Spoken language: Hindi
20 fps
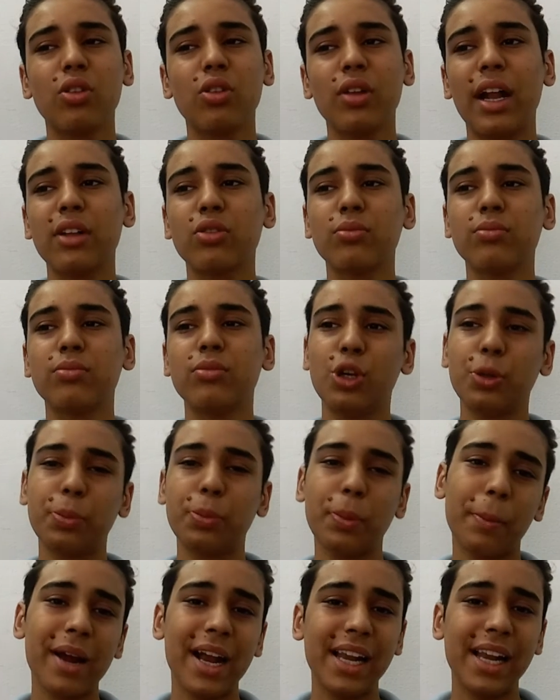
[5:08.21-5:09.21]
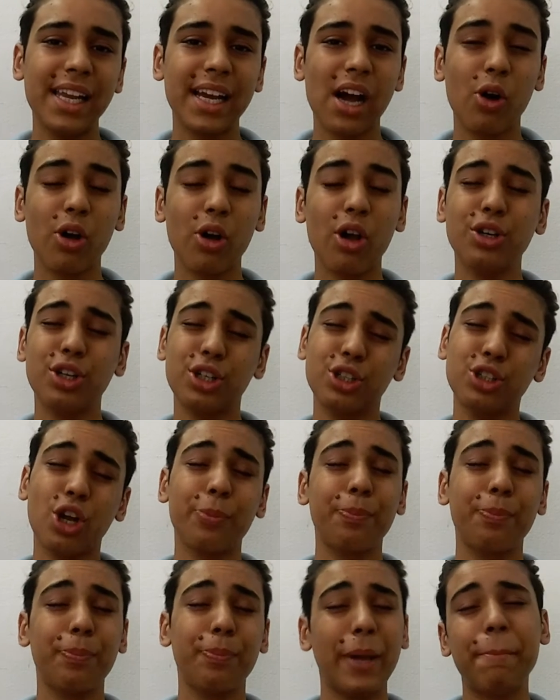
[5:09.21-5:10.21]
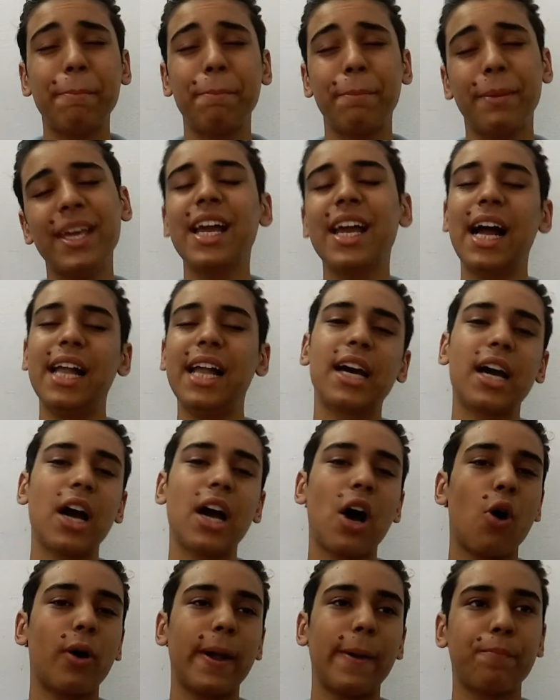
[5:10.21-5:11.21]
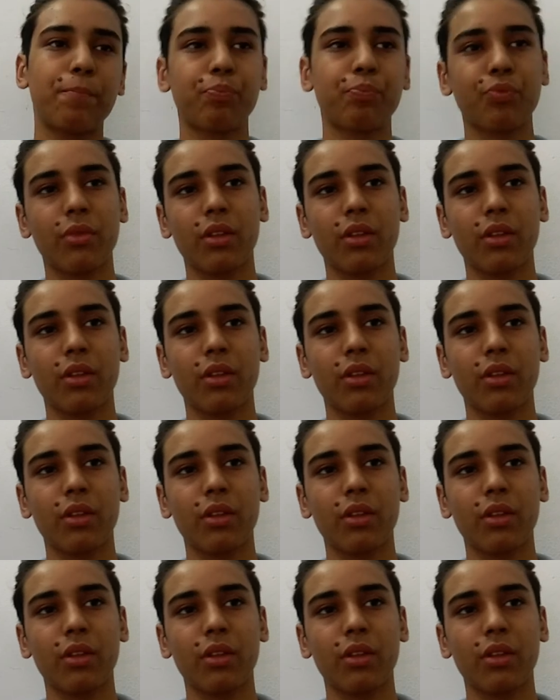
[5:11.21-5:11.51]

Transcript: तो यार तुम यूट्यूब पर गालियाँ खाओगे और टिकटॉक पे भी गालियाँ खाओगे